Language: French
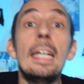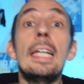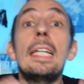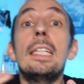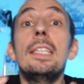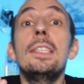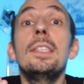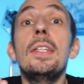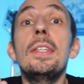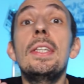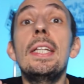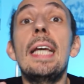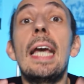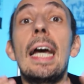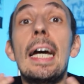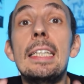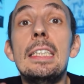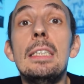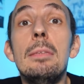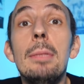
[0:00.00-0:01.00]
ils étaient
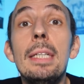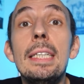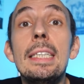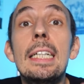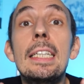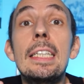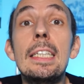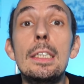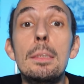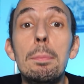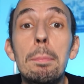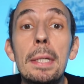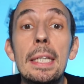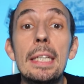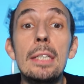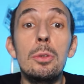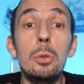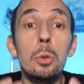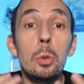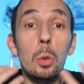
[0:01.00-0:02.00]
animés d'un
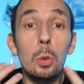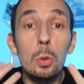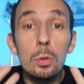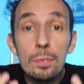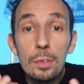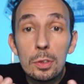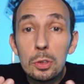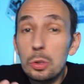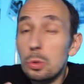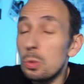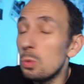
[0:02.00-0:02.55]
esprit de revanche,